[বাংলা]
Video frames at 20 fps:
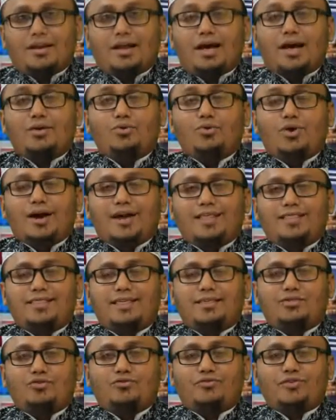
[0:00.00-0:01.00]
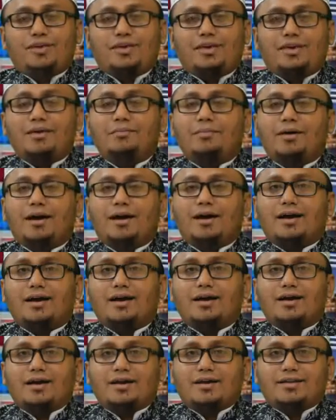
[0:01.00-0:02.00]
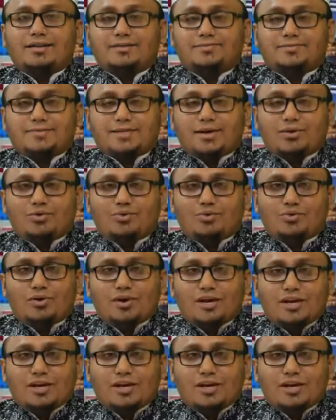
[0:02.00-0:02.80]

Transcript: লাইহাদ্দিসু ফি হিমা নেফসাহু